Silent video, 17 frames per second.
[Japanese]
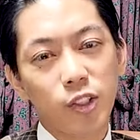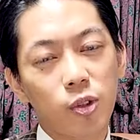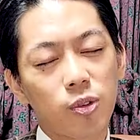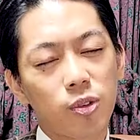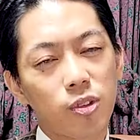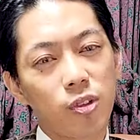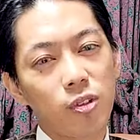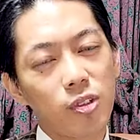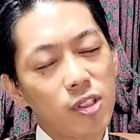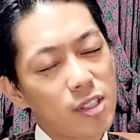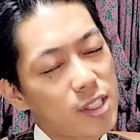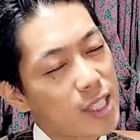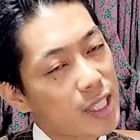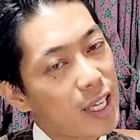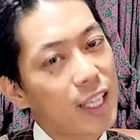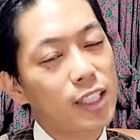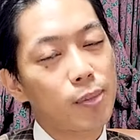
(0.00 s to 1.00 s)
ちょっとずつ
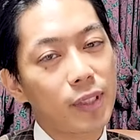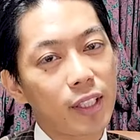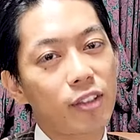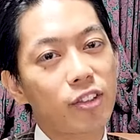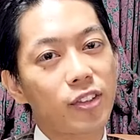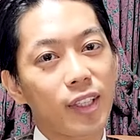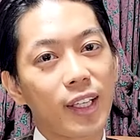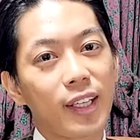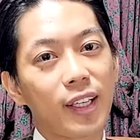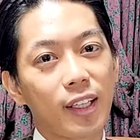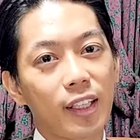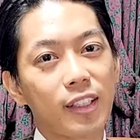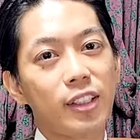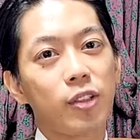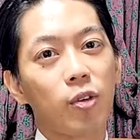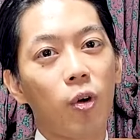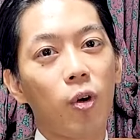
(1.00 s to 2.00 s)
出始めてるんじゃないか
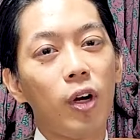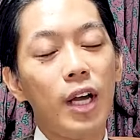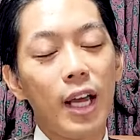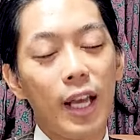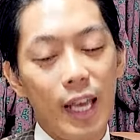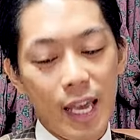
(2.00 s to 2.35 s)
なっていうのを、